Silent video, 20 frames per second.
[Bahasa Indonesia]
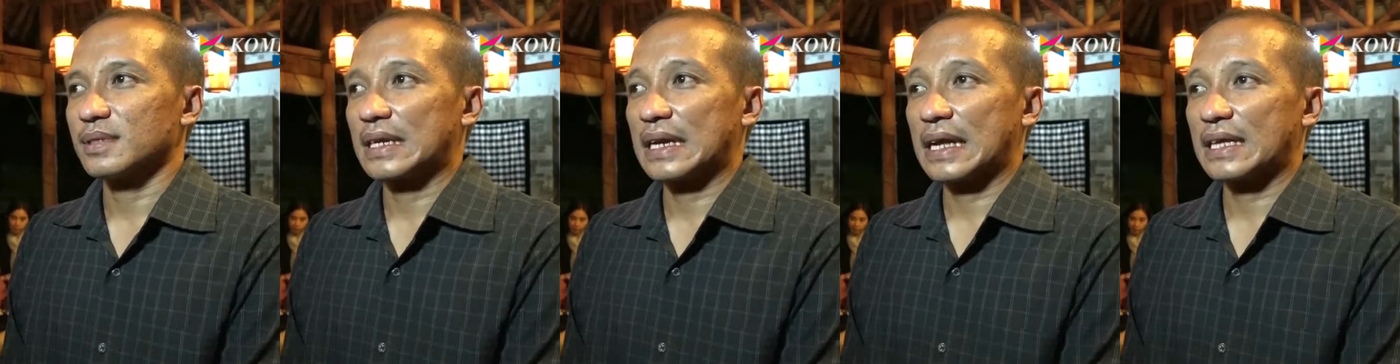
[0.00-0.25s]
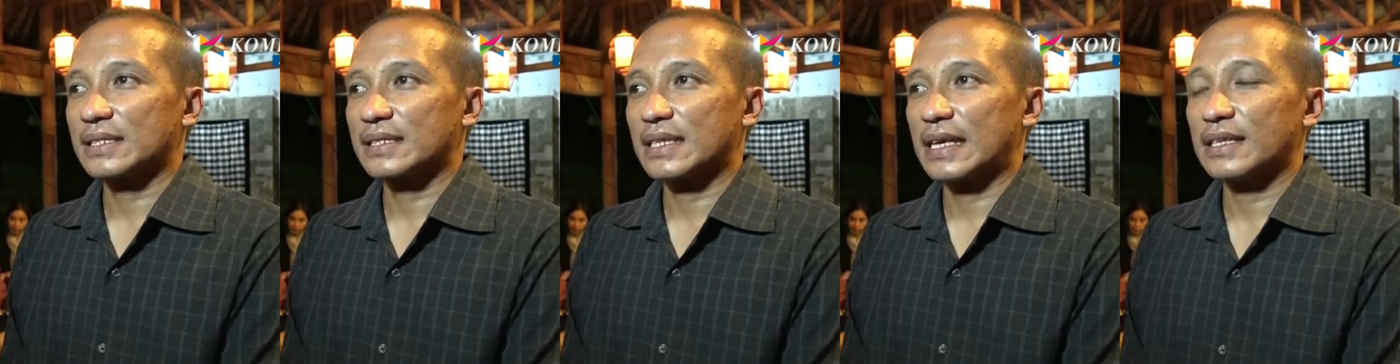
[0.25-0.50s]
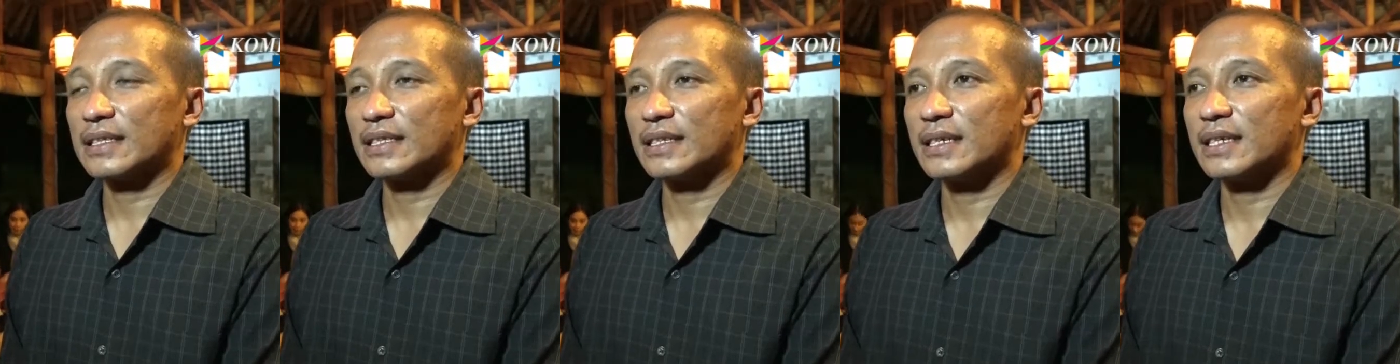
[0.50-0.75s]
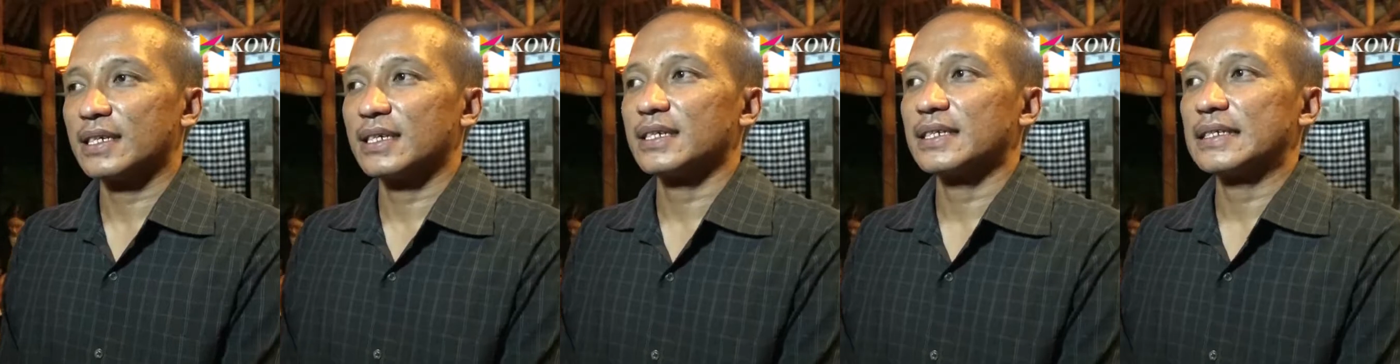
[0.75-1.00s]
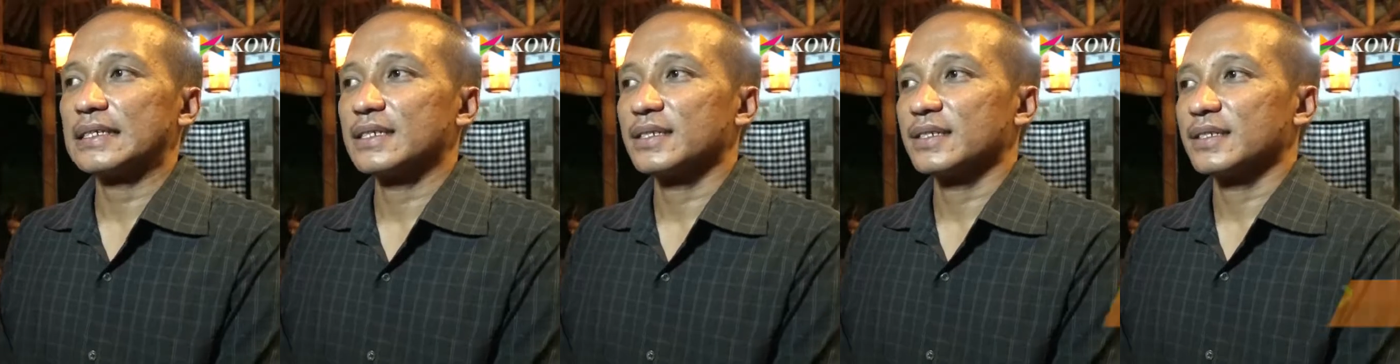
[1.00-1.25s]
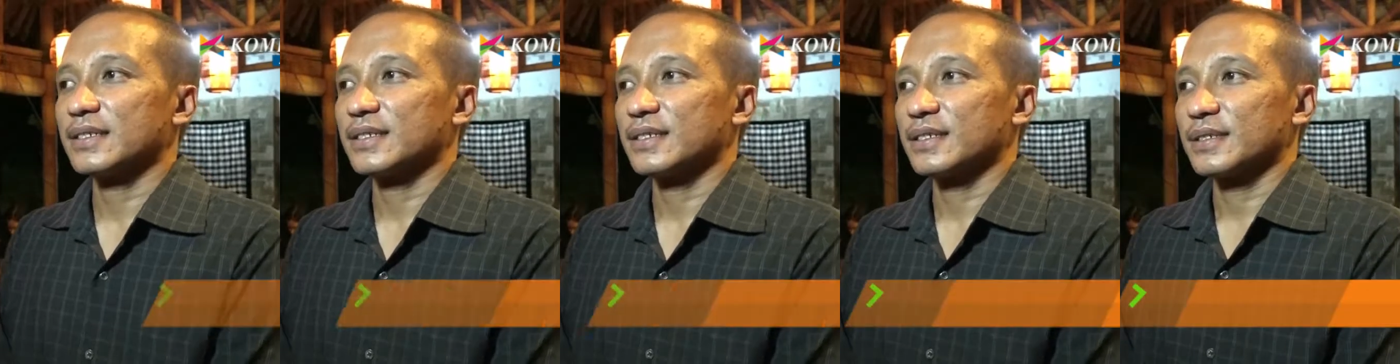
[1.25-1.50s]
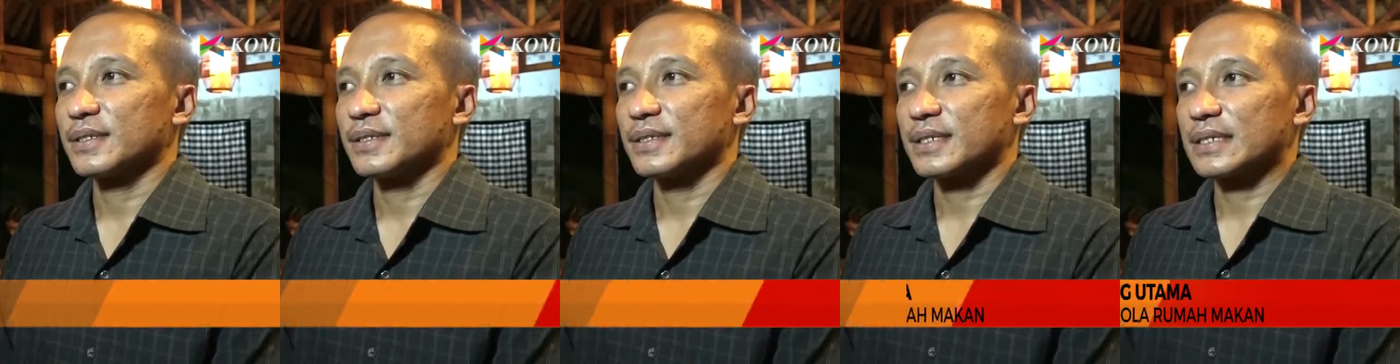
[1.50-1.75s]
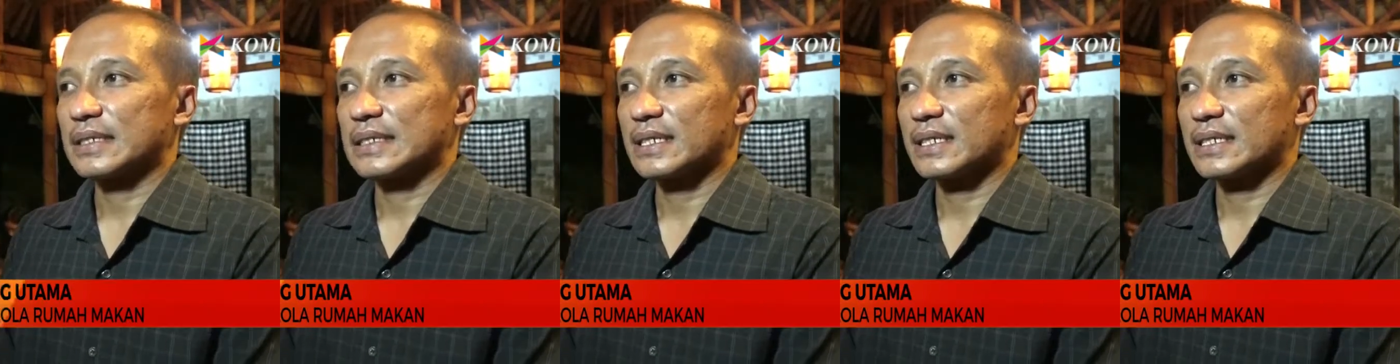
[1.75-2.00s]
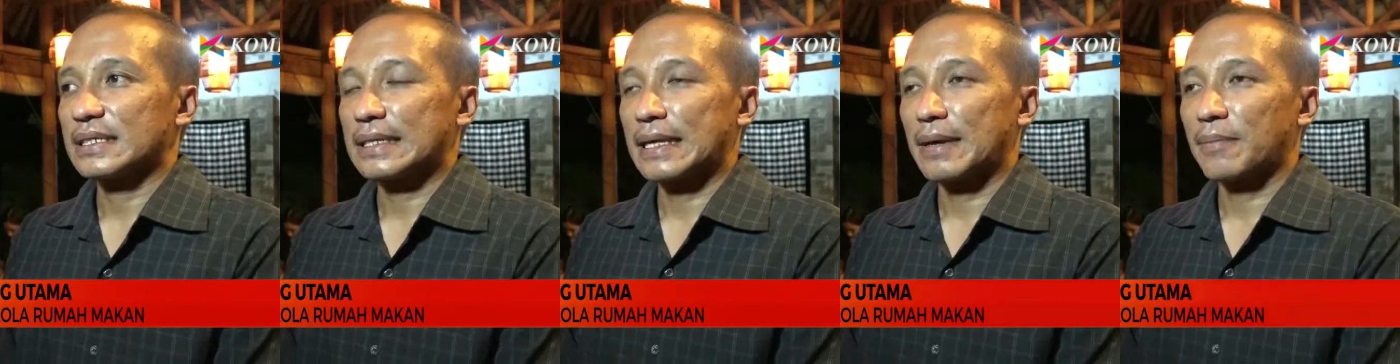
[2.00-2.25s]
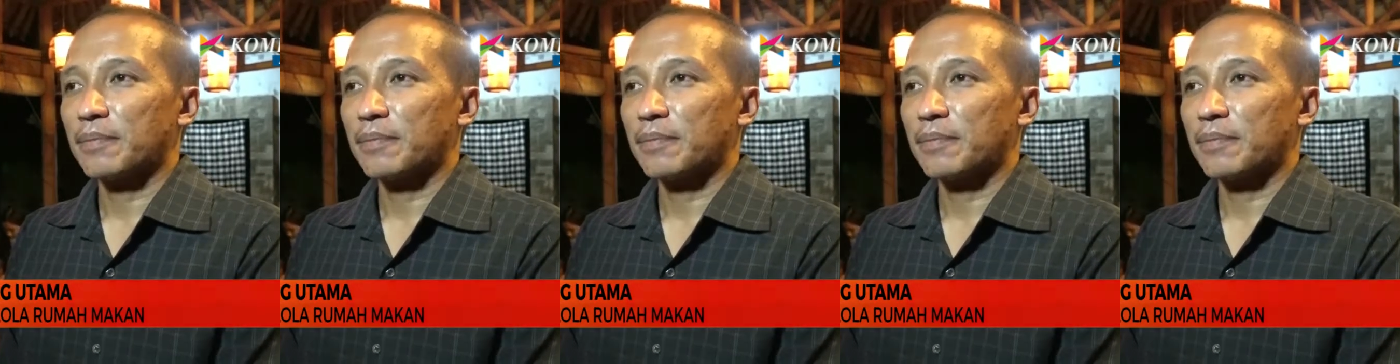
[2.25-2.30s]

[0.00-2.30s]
rasanya kita